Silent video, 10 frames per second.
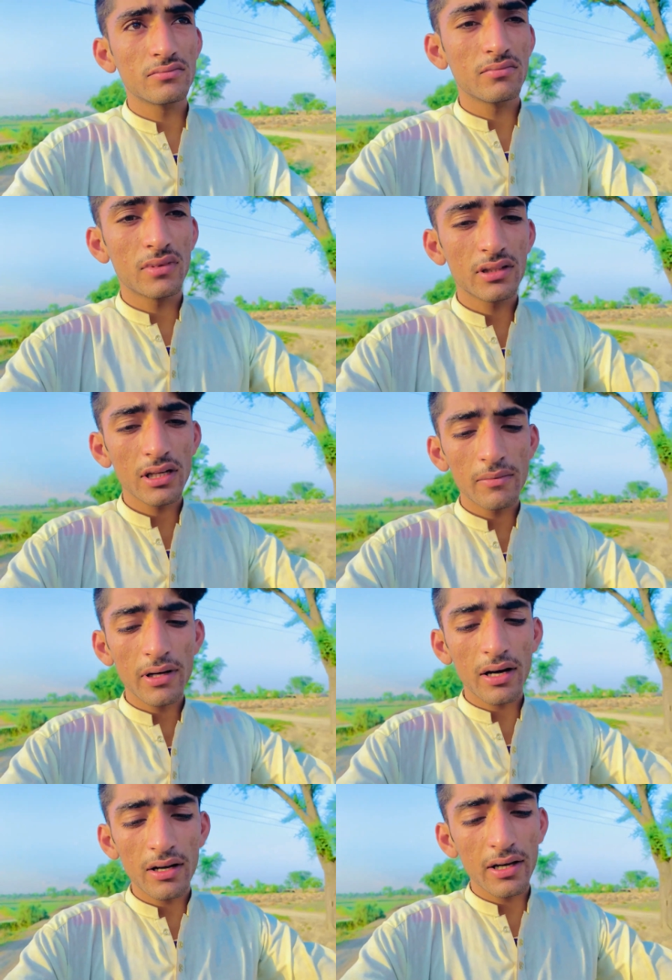मतलब
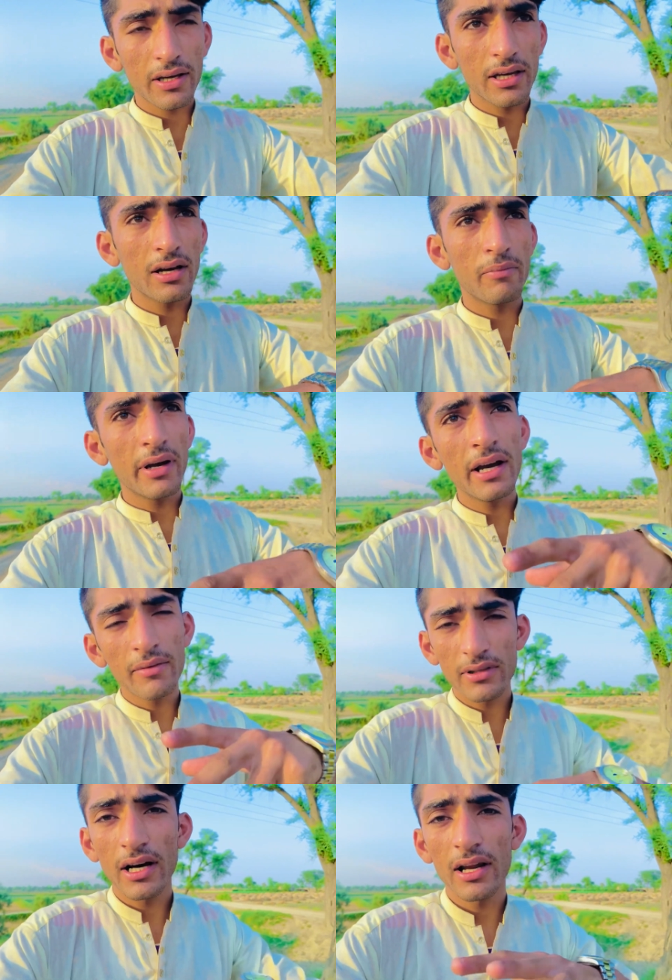दह लाख क्या
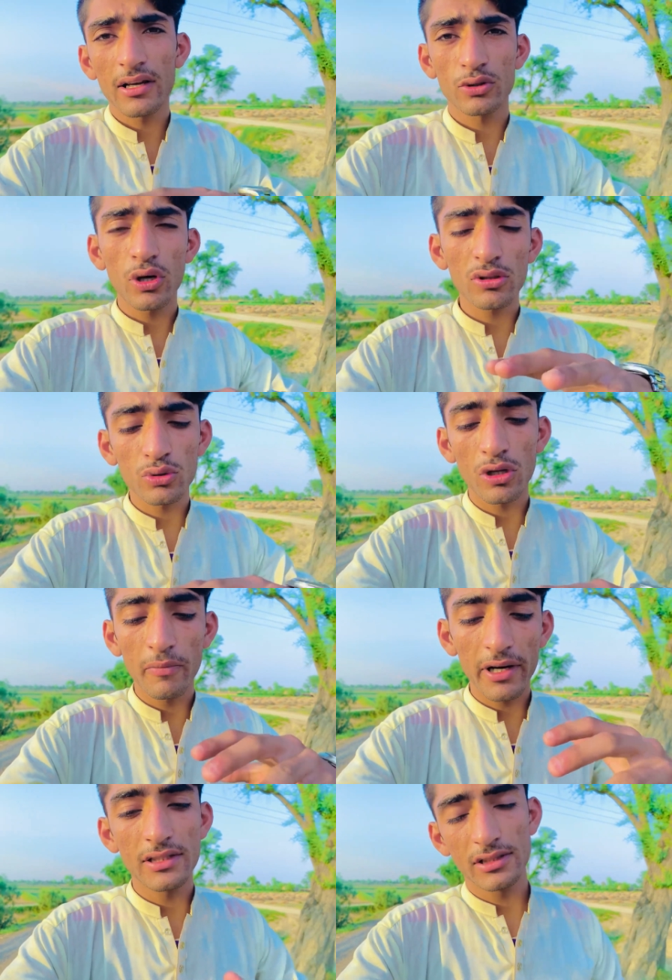मैं दह लाख थोड़ा तो थोड़ा
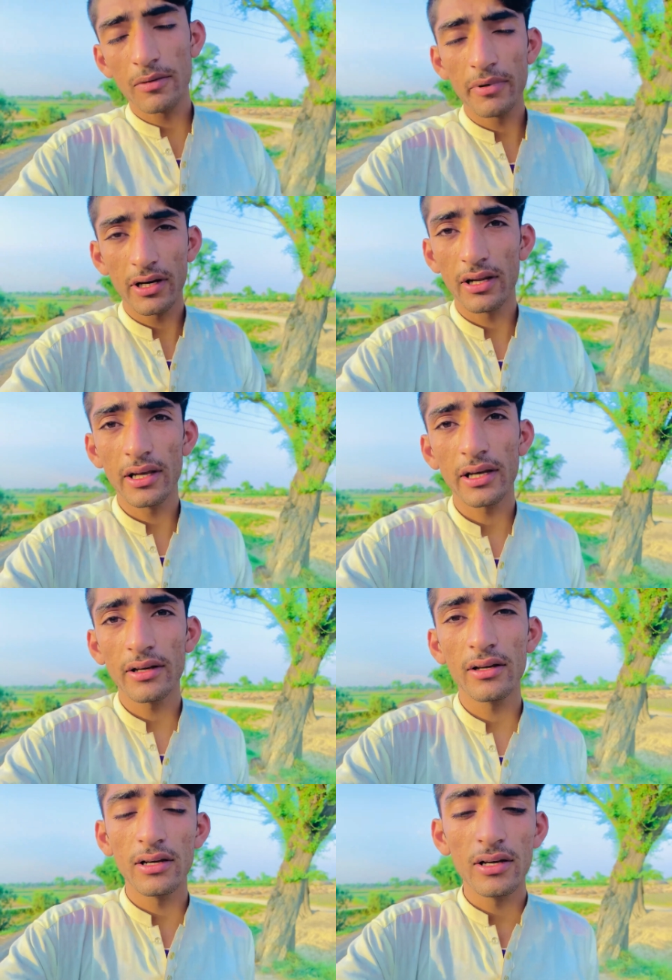मैं दसना पाया
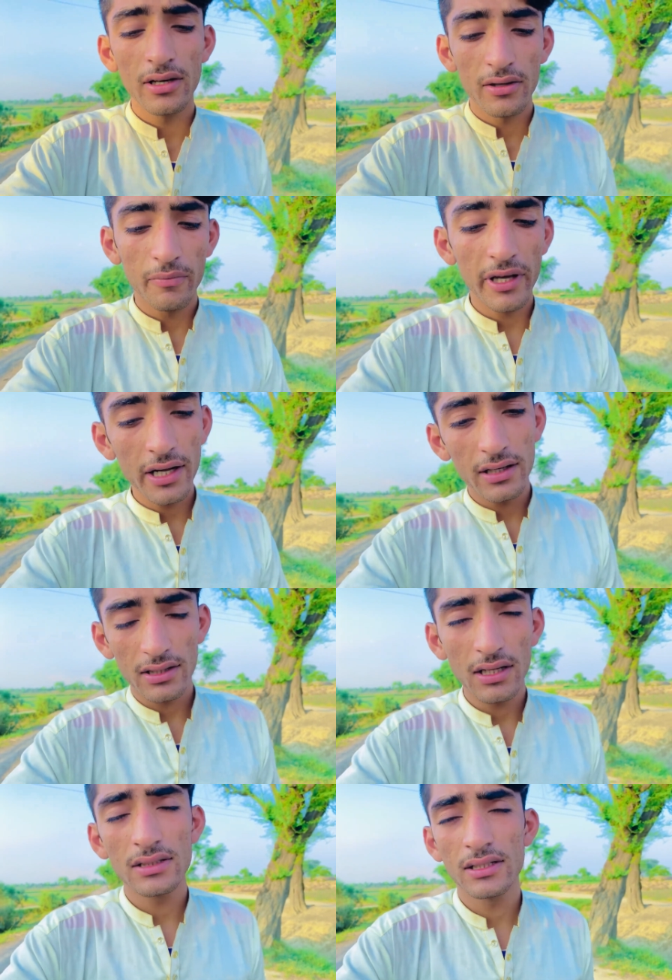लेकिन मेरे
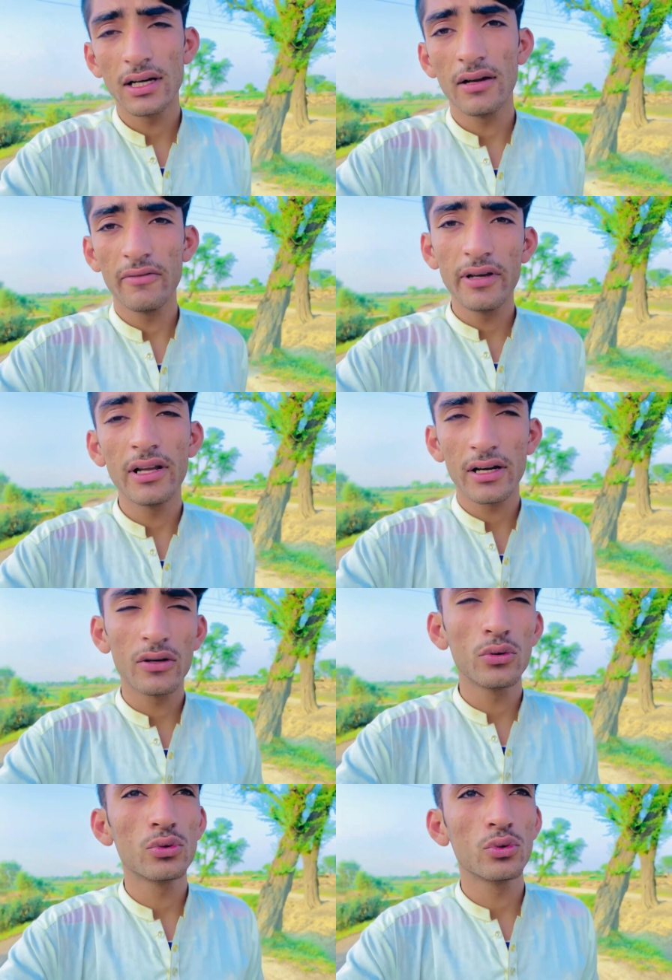अंदाज के नाल भी लाख
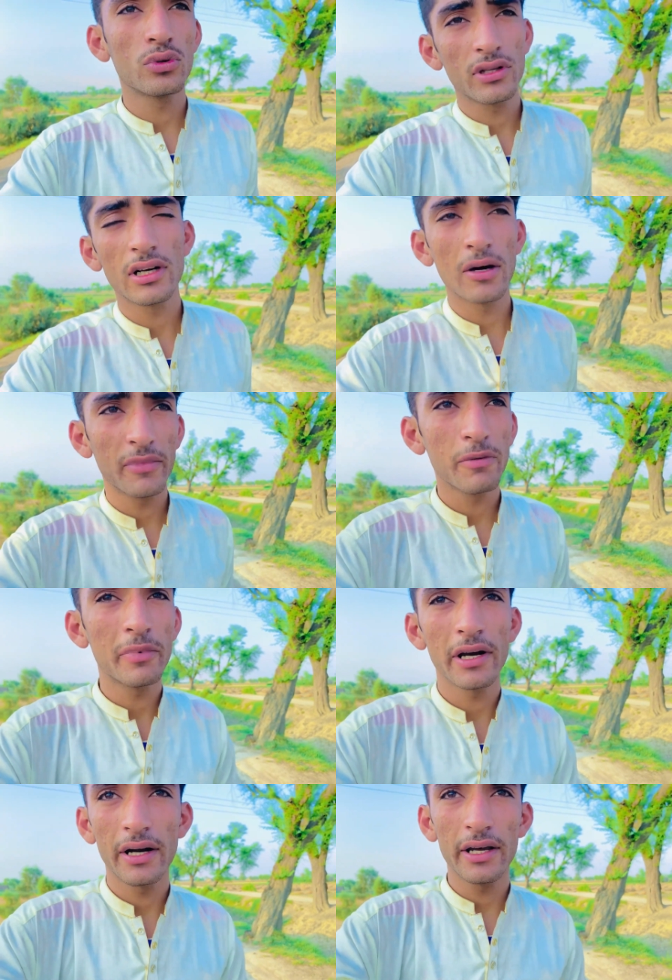उतू काम
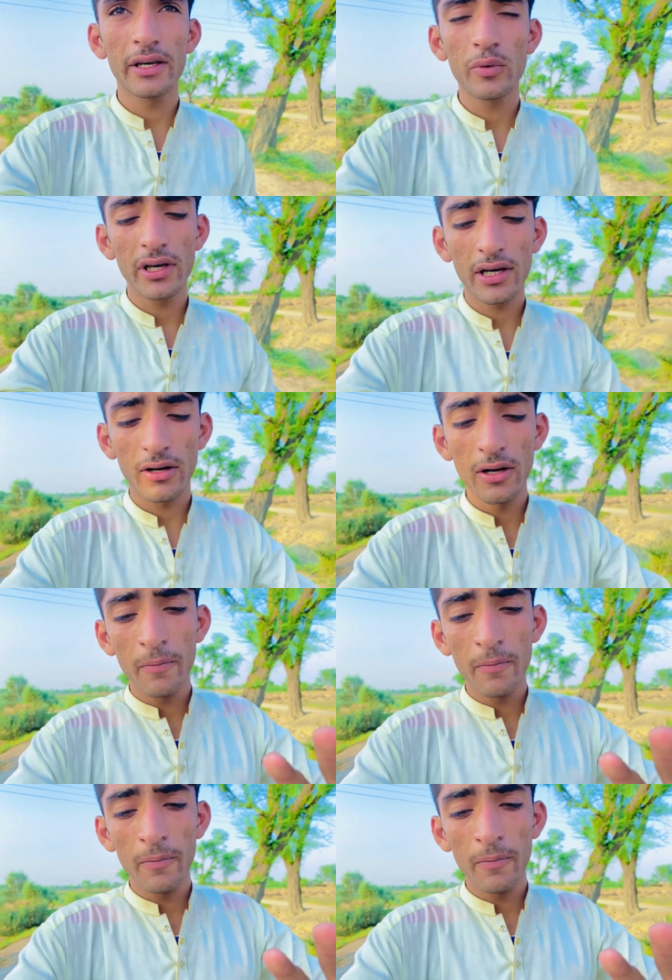टपया खड़े क्योंकि यार